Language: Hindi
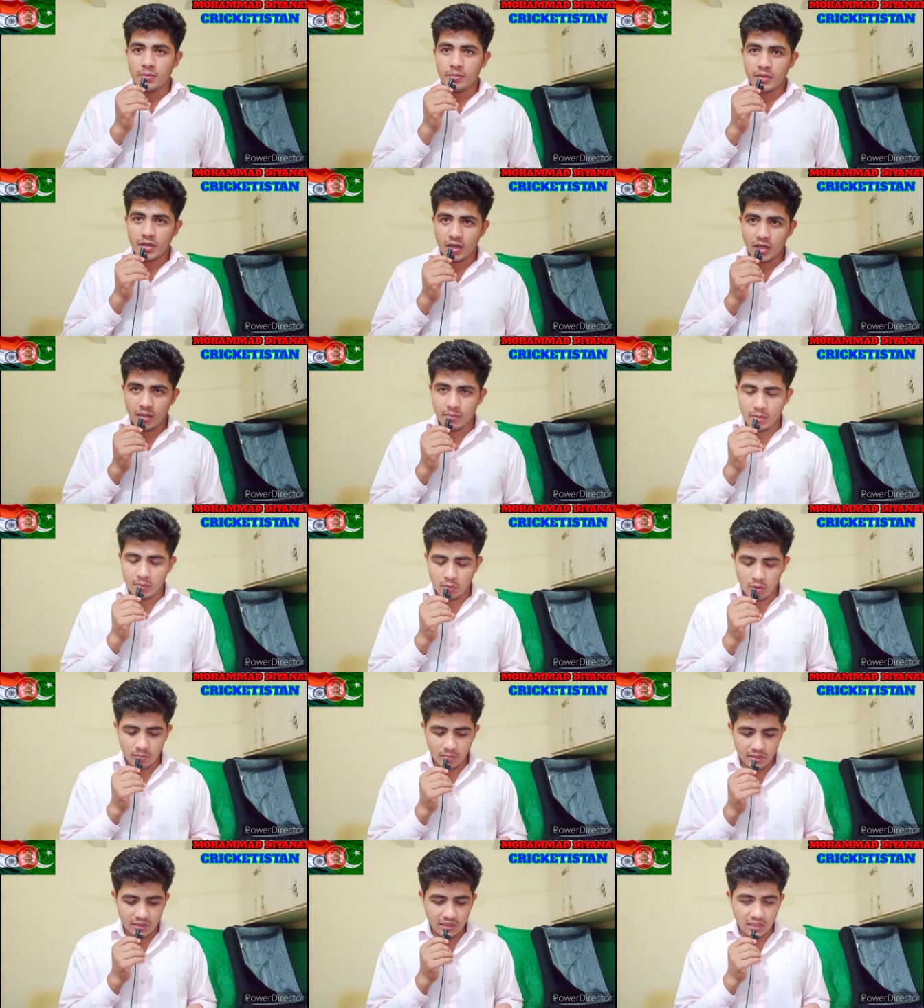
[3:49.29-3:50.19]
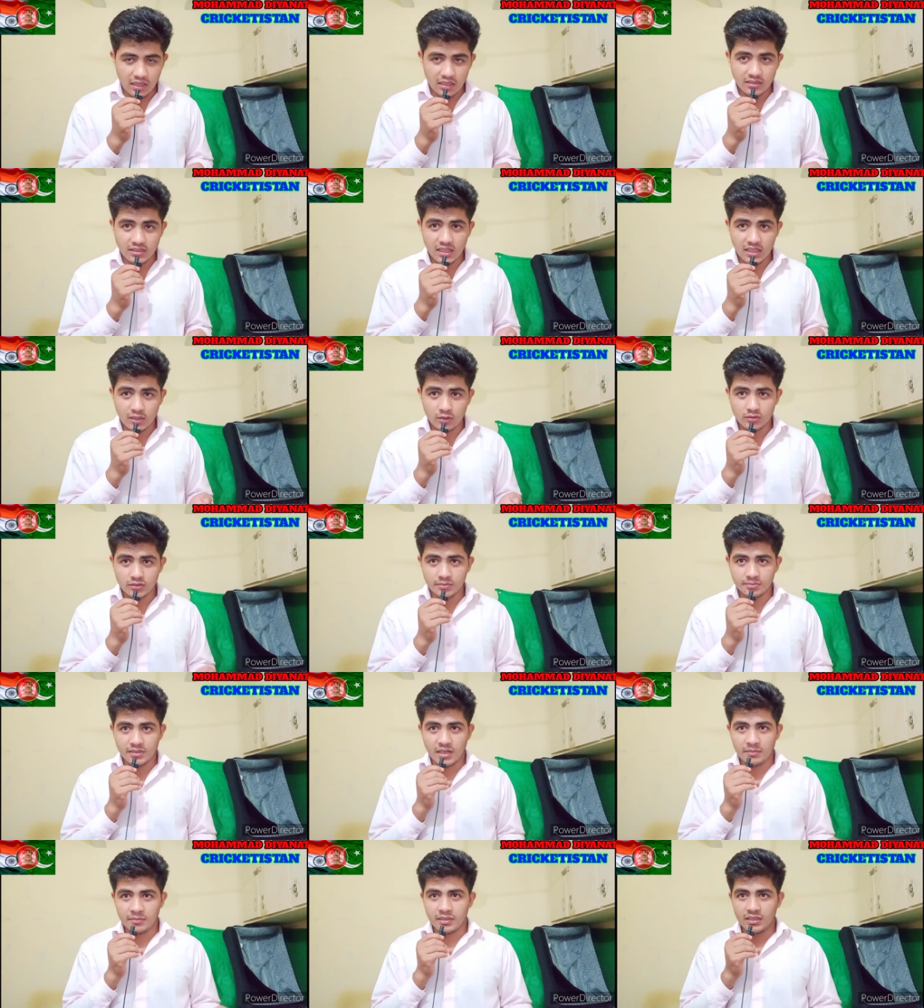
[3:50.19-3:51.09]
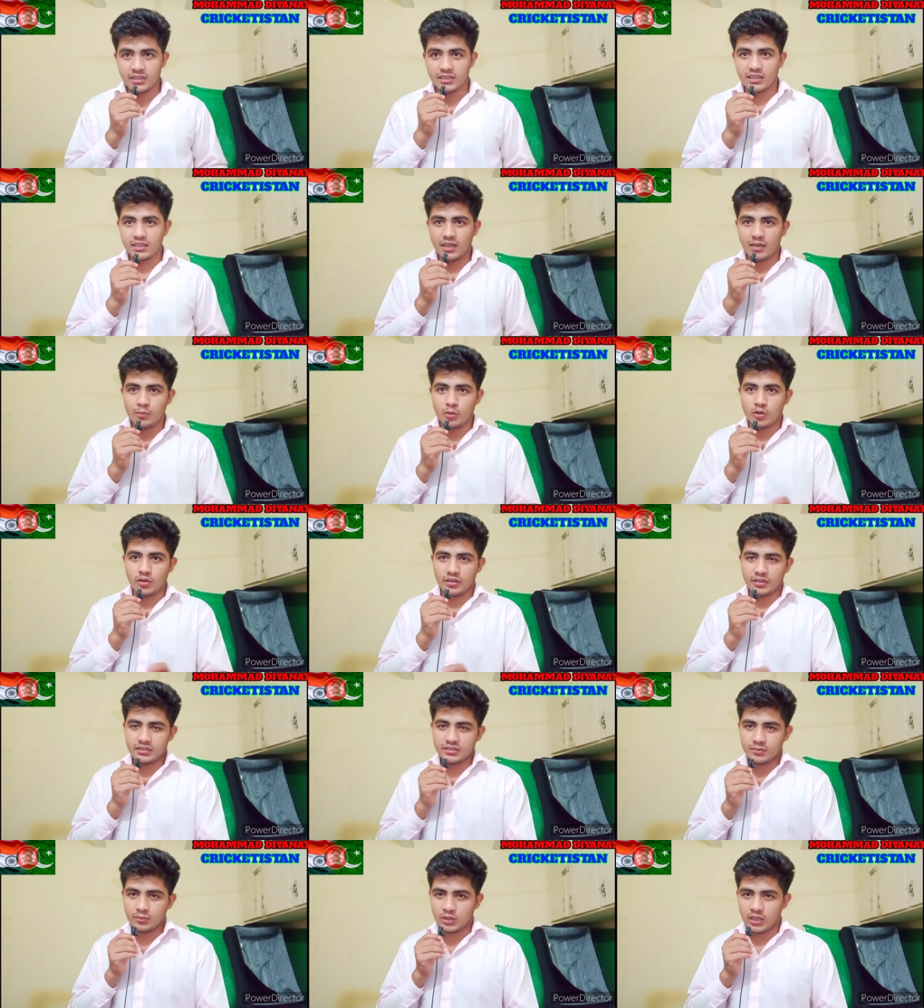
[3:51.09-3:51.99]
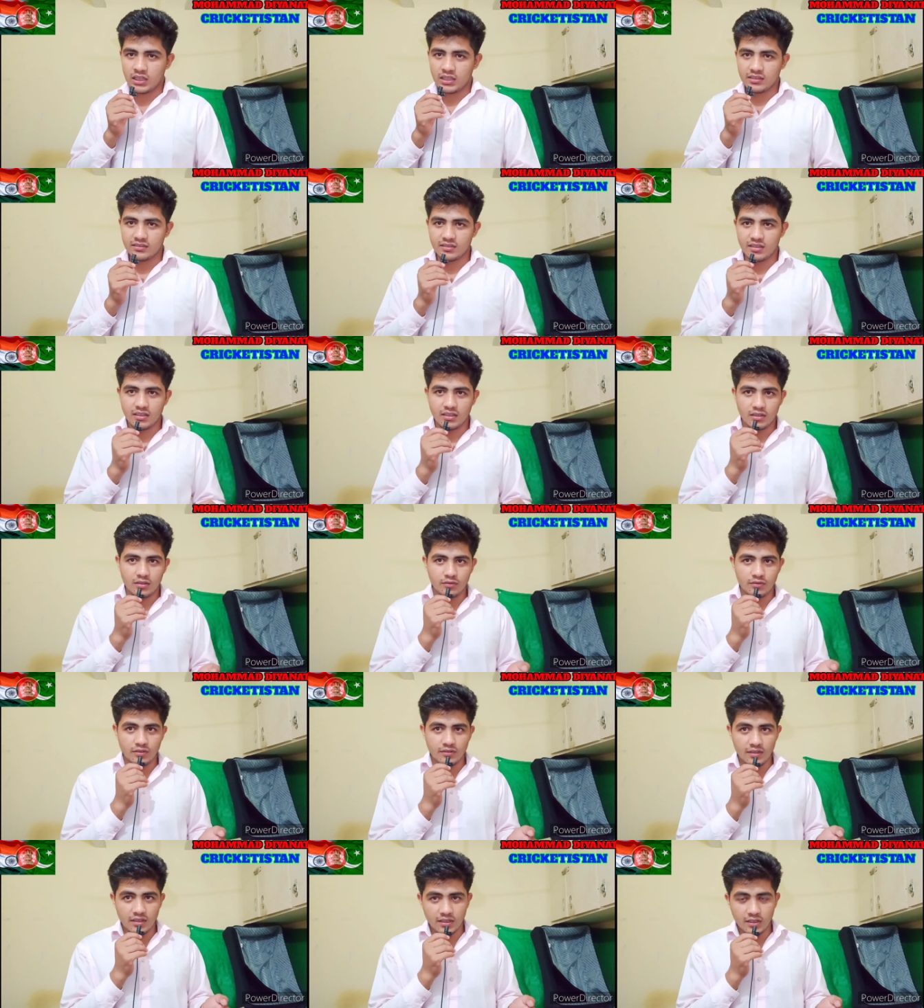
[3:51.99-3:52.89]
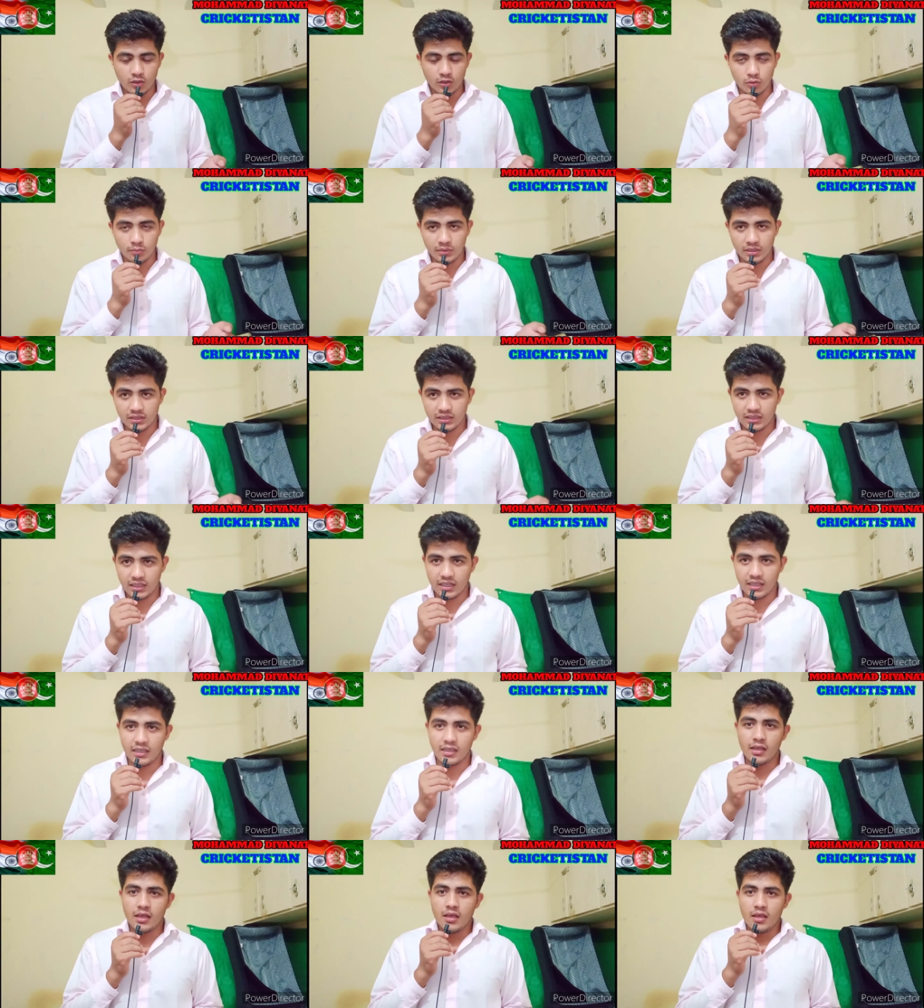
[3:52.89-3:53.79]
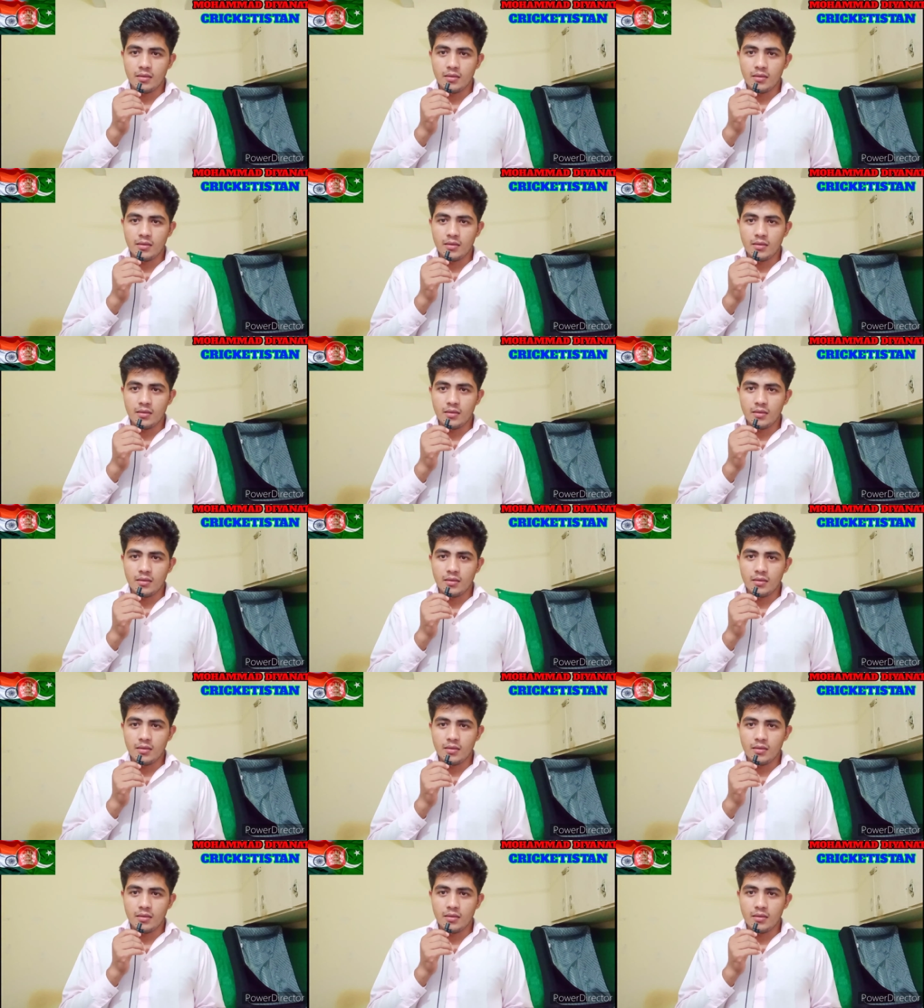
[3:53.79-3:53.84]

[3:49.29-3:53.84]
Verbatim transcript: मेरा नाम है मोहम्मद दयाना चैनल को सब्सक्राइब कर लीजिए ताकि आपको क्रिकेट से मतलब किसी तरह की न्यूज़ देखने को मिलती रहें